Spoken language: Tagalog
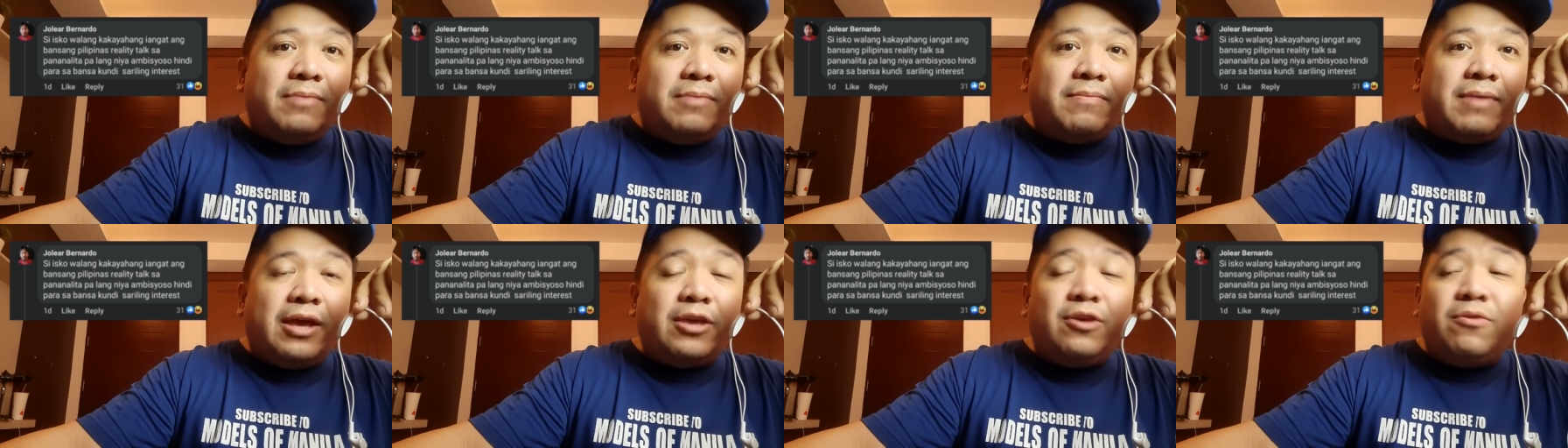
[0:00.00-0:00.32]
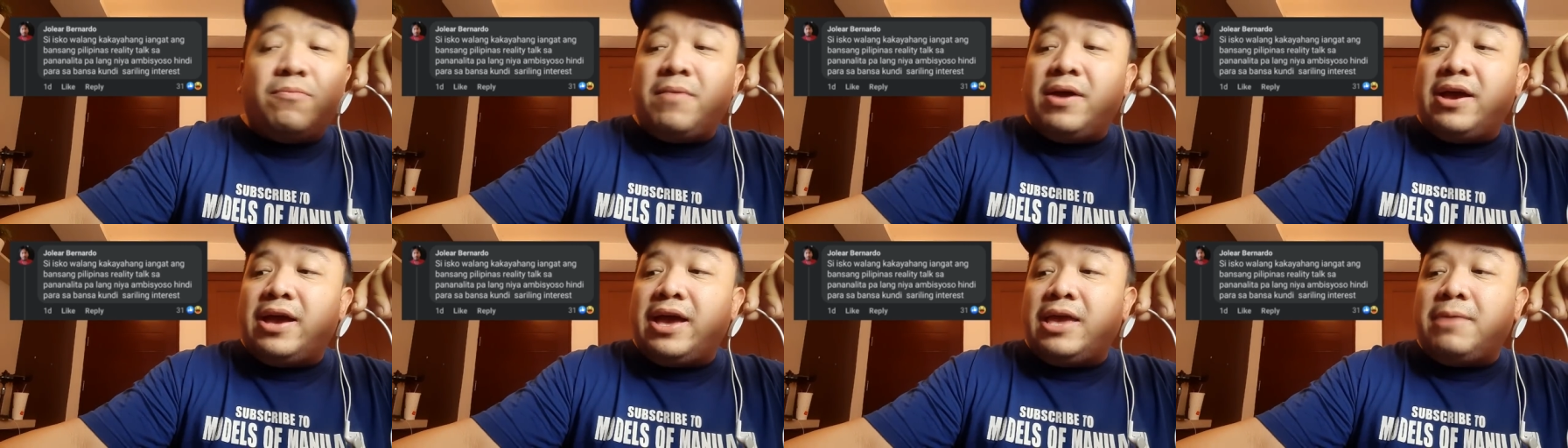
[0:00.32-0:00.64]
'Di ba?
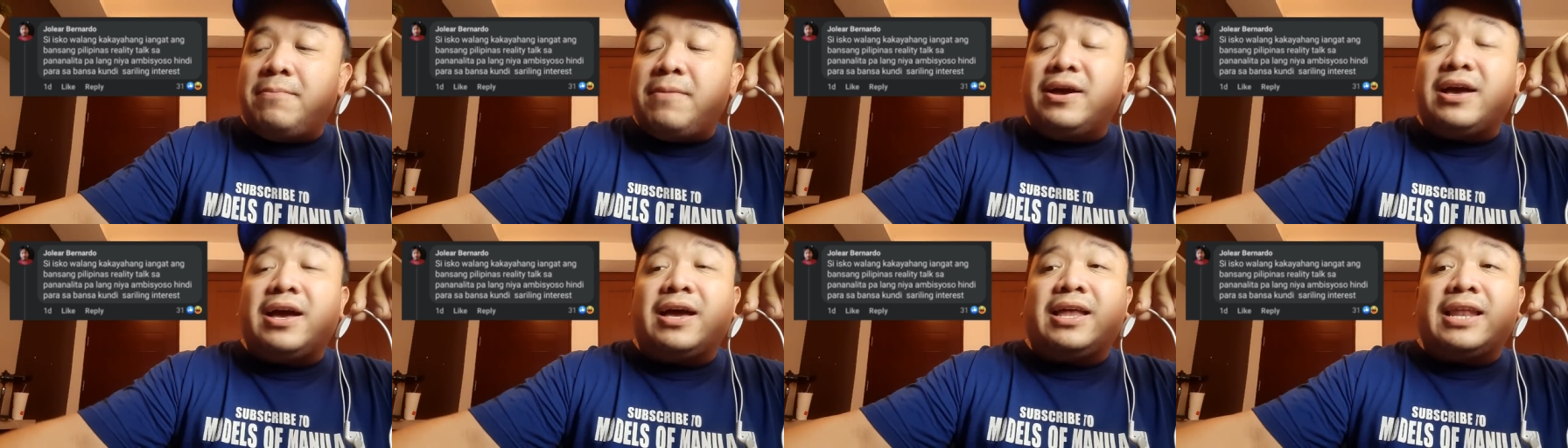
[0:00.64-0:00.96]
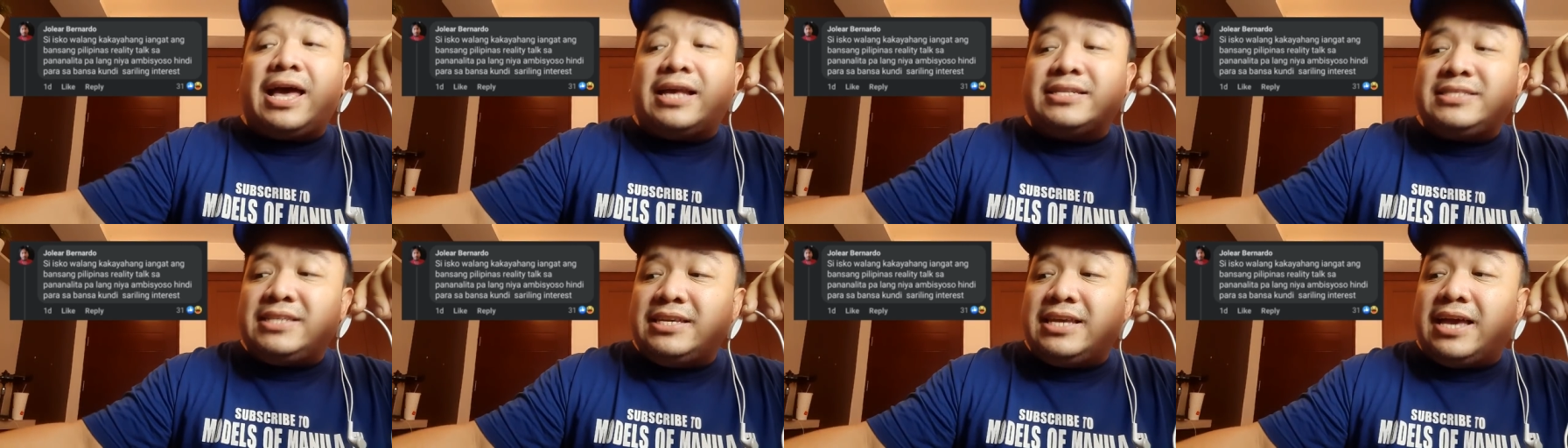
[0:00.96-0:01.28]
Yung mga ibang
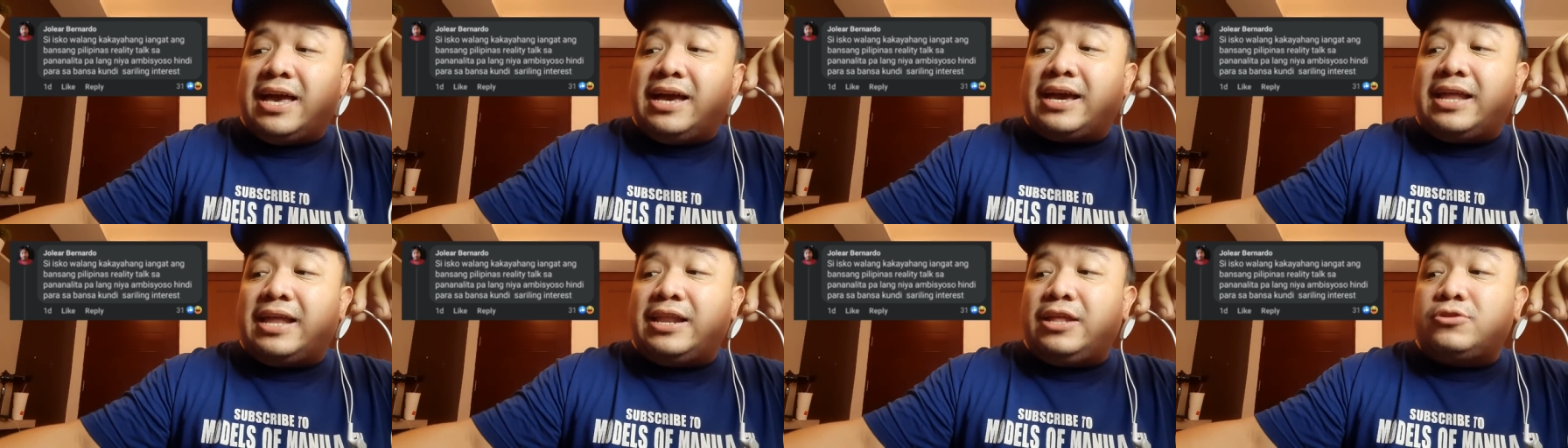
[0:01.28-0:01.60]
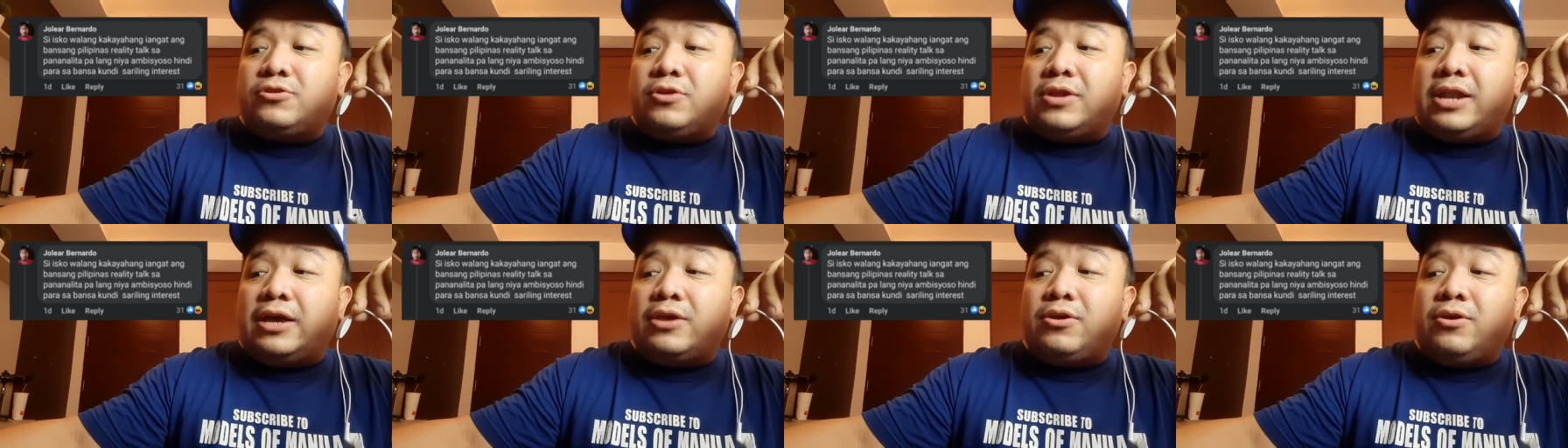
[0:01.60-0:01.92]
kaklase niya,
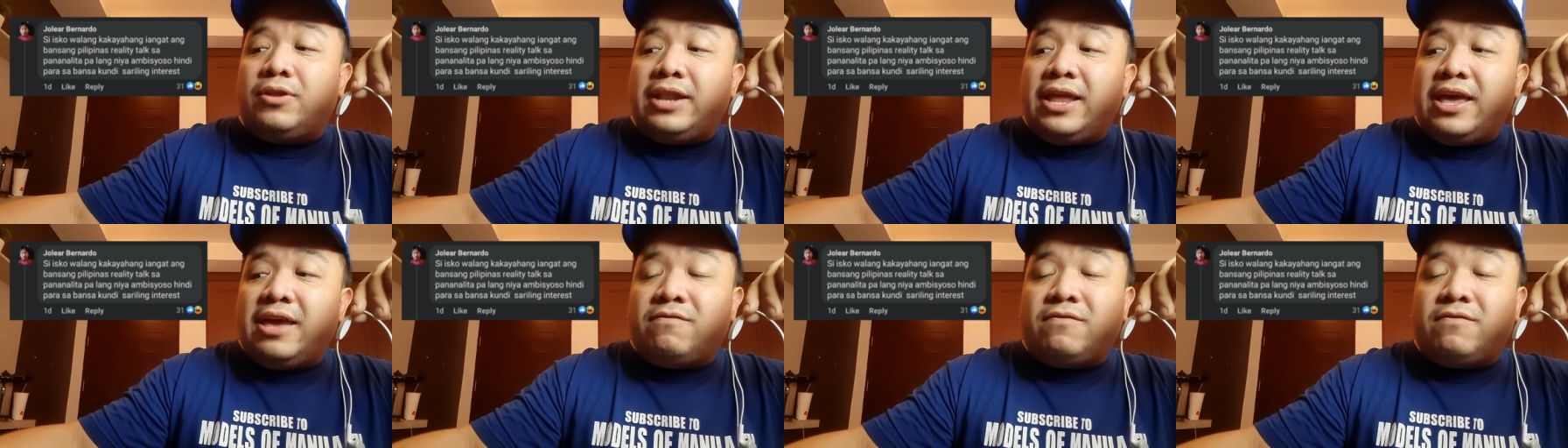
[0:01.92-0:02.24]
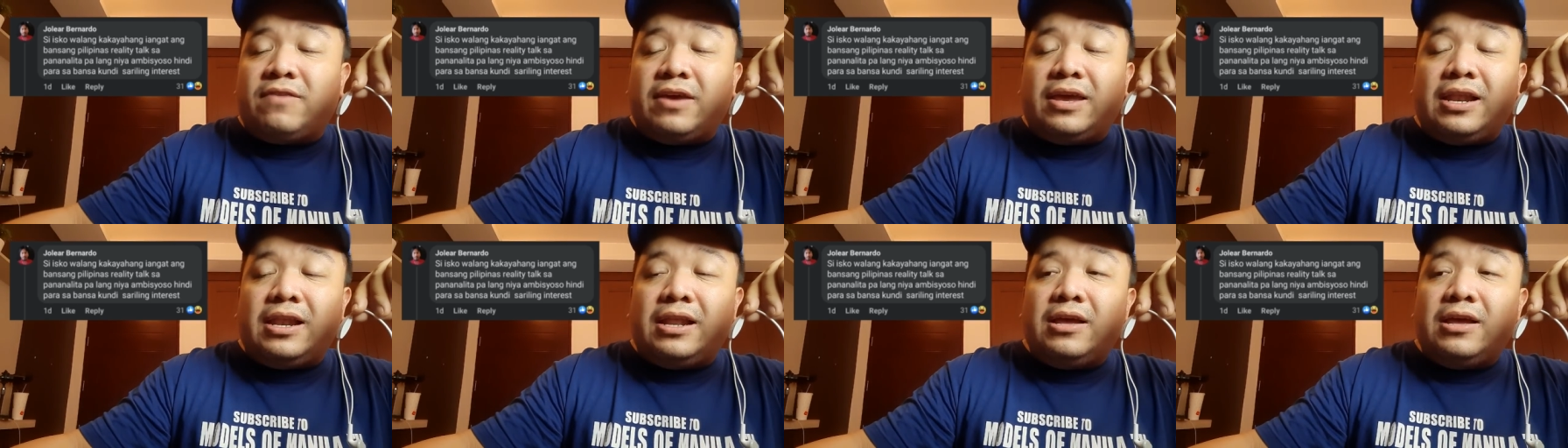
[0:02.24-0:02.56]
ganito lang yung
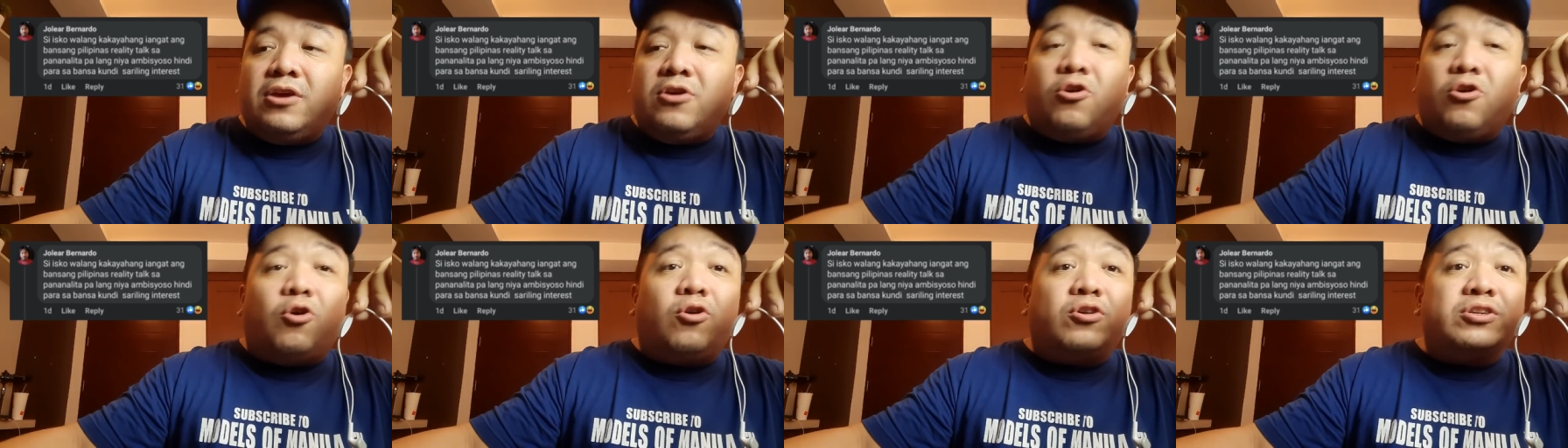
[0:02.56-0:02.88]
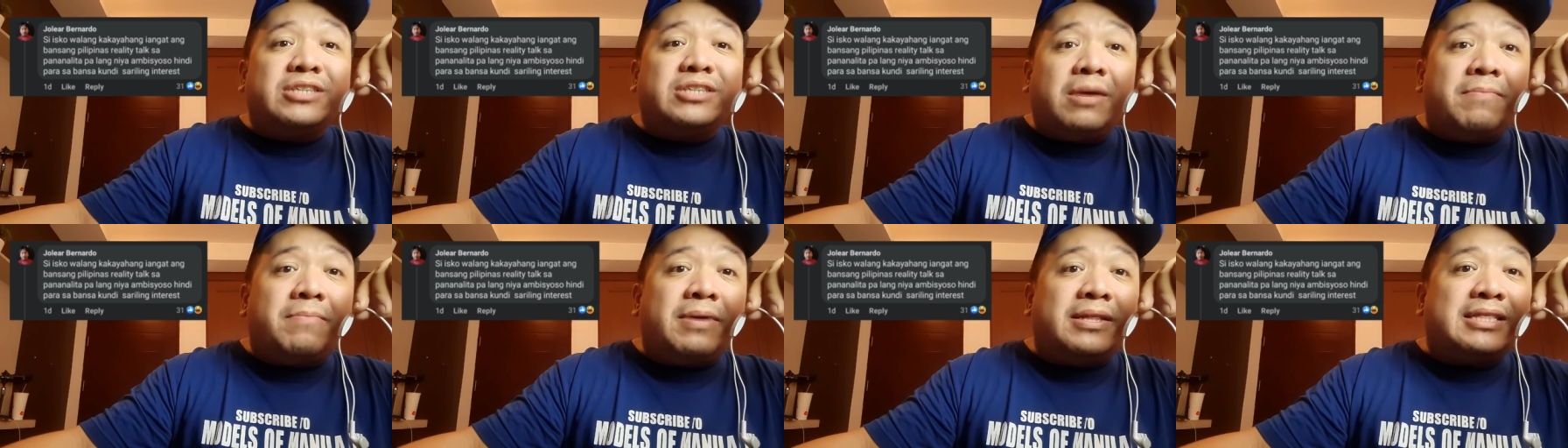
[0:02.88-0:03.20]
level o
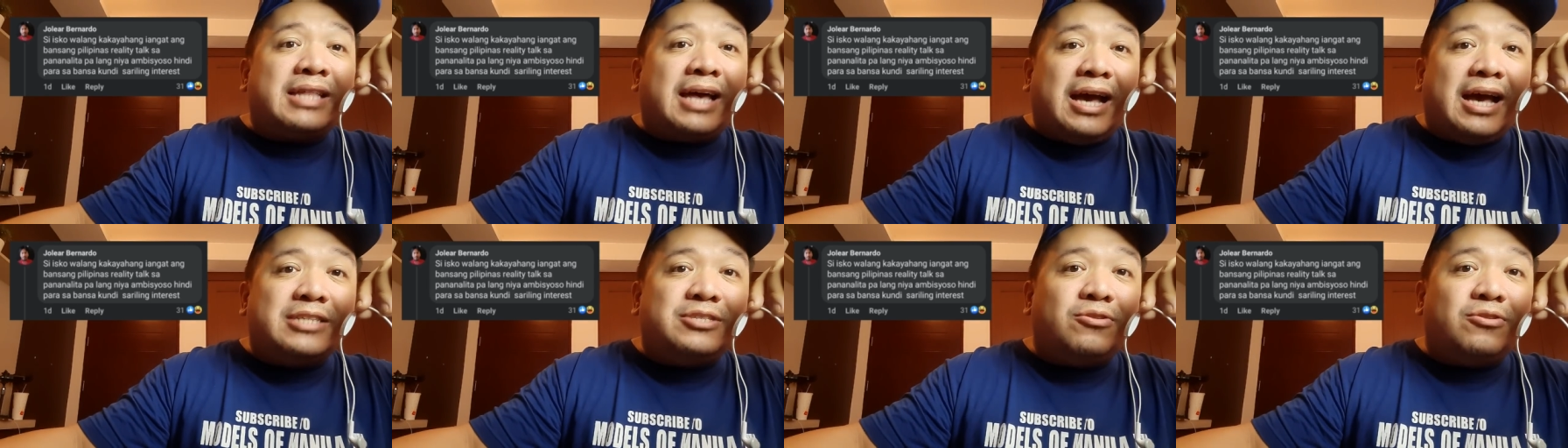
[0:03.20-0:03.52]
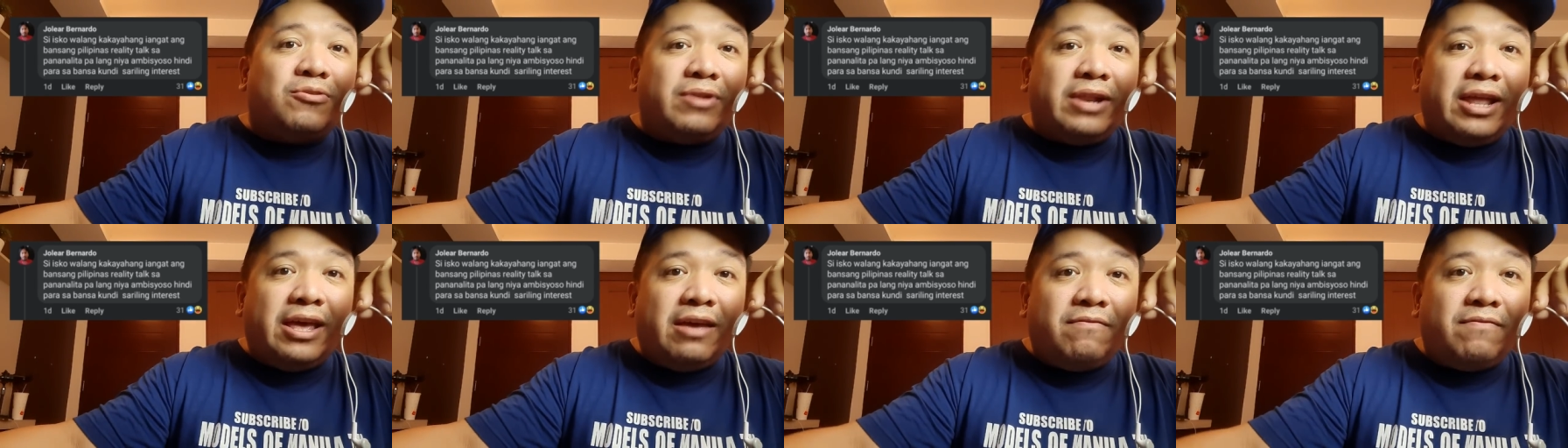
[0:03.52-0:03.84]
siya mataas
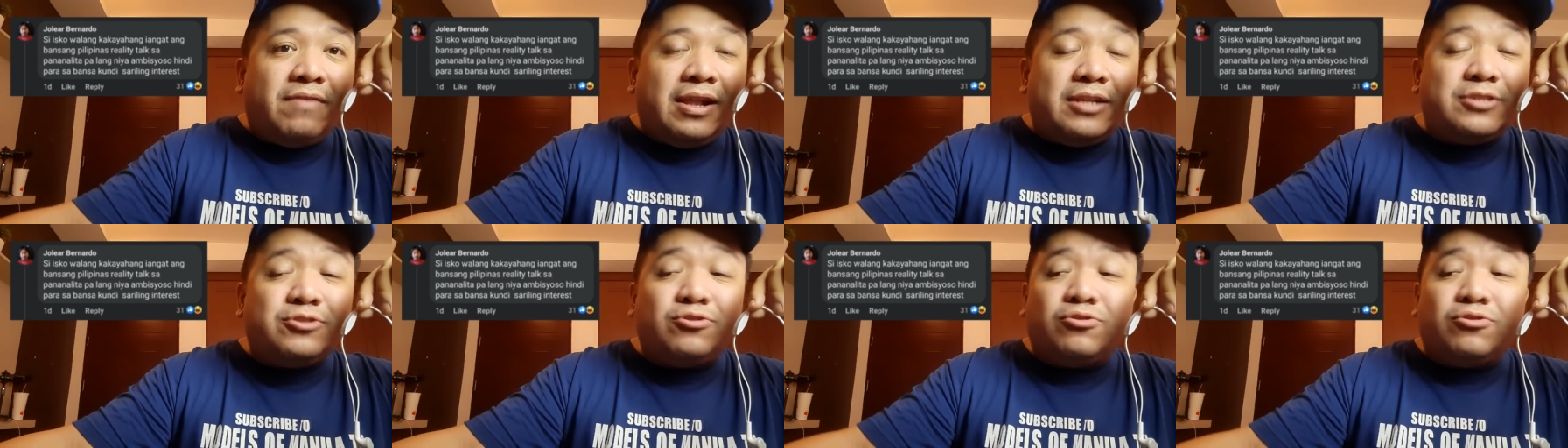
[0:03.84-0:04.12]
yung level.